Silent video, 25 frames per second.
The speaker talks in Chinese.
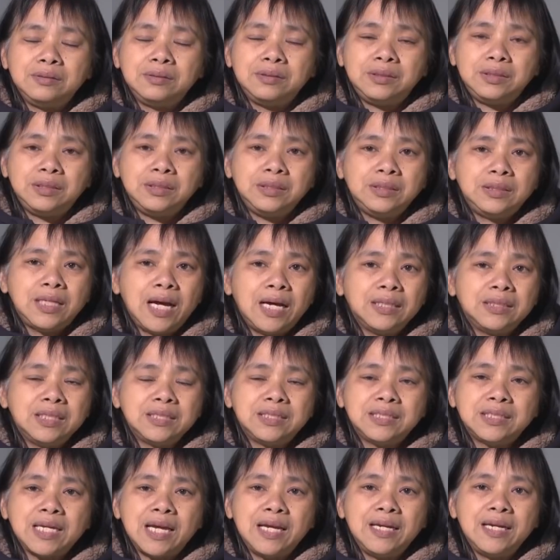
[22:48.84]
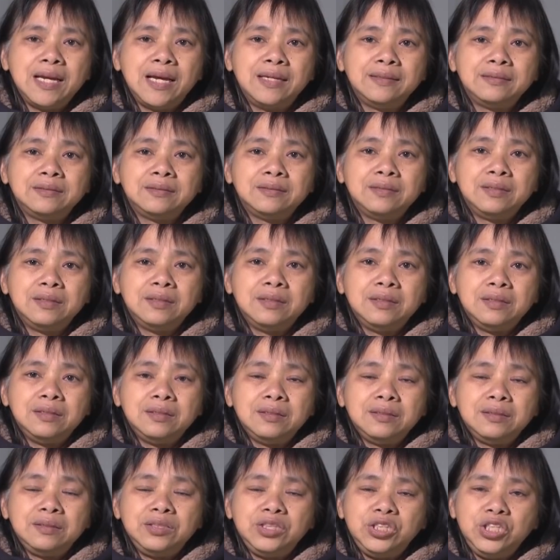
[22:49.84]
极大的灾难、
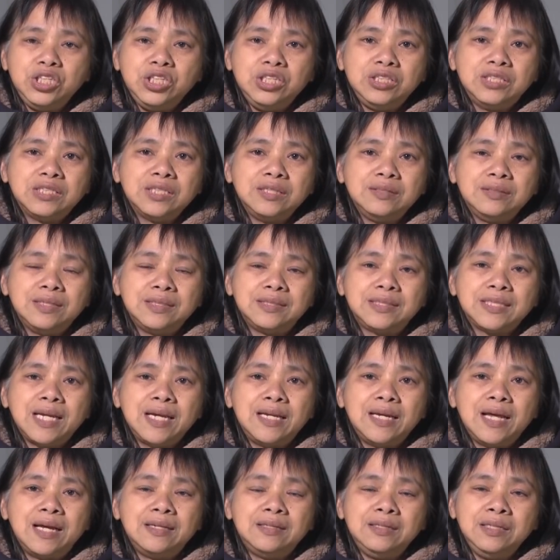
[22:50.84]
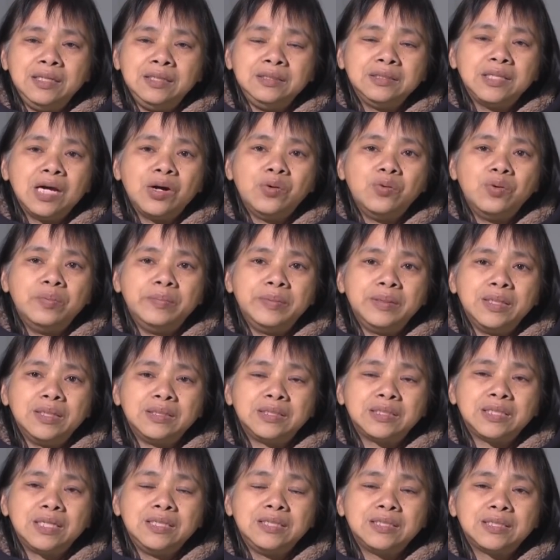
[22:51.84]
地震的灾难临到我们的
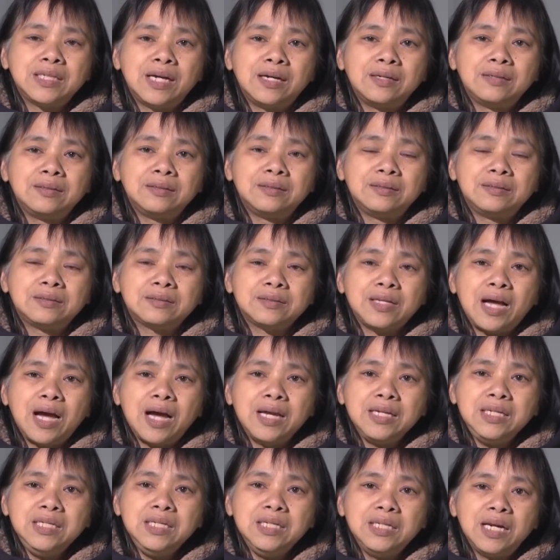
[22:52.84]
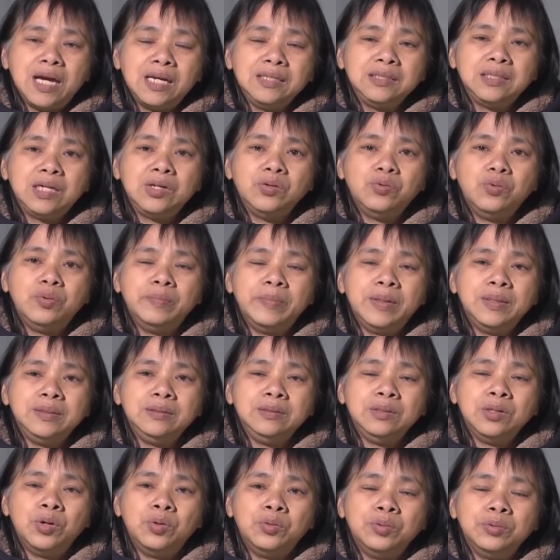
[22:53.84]
身上，他依然给我
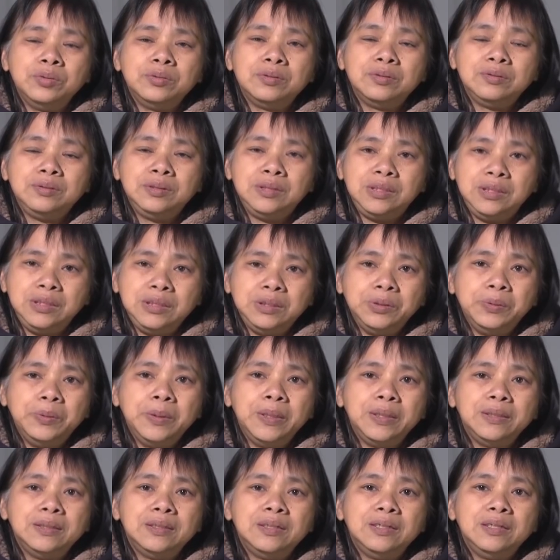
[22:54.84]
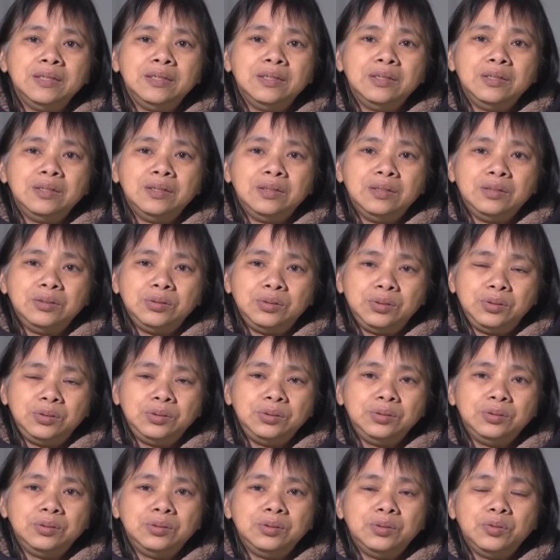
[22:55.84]
们有机会
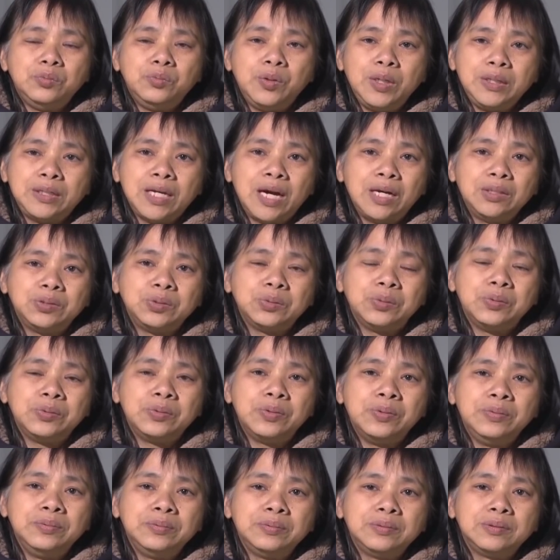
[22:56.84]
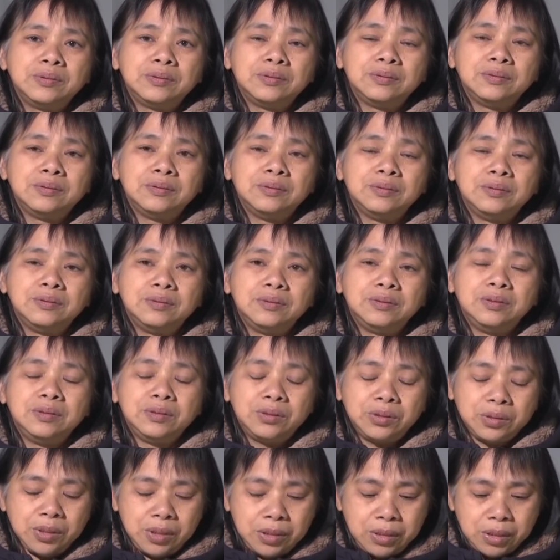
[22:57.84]
去为他做工。
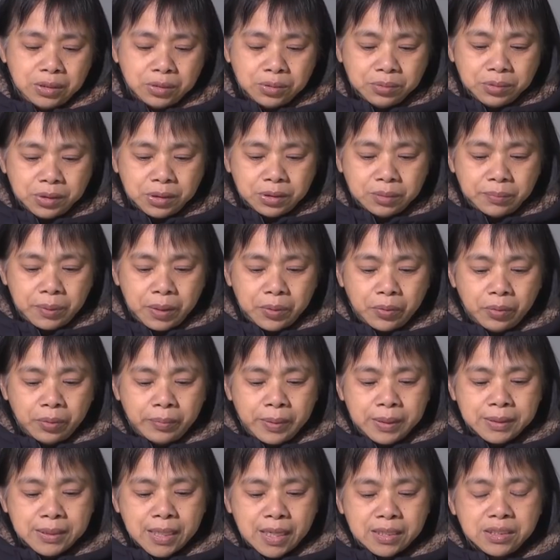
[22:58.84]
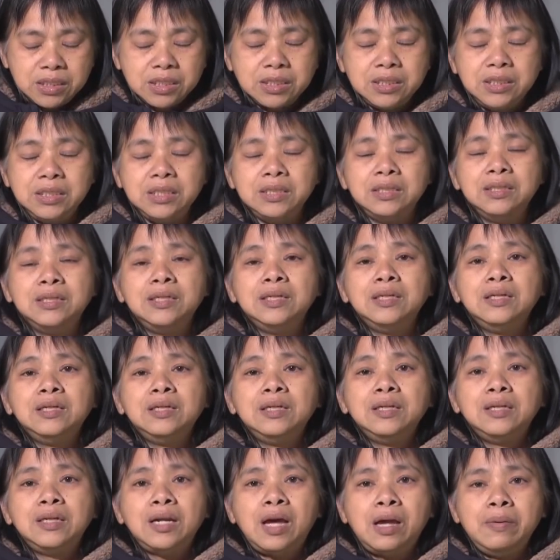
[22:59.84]
所以弟兄姐妹，我们在这里
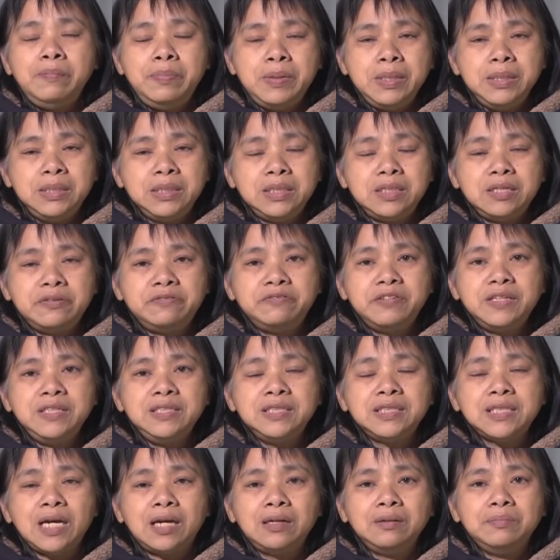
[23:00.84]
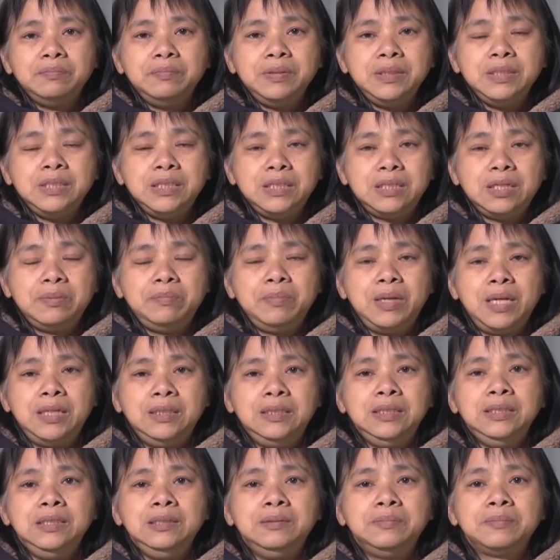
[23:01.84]
来彼此的分享，彼此的
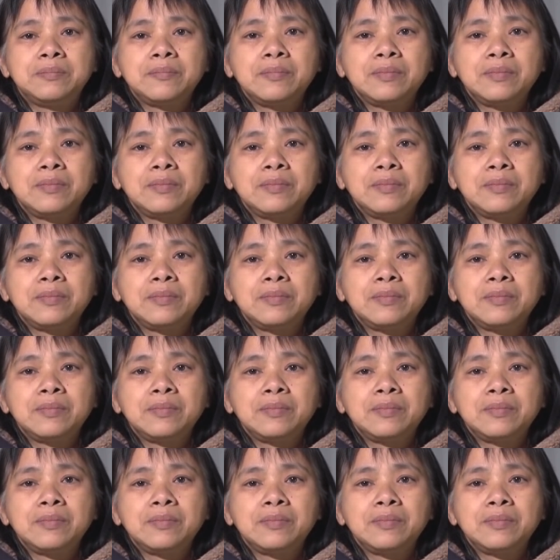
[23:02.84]
勉励。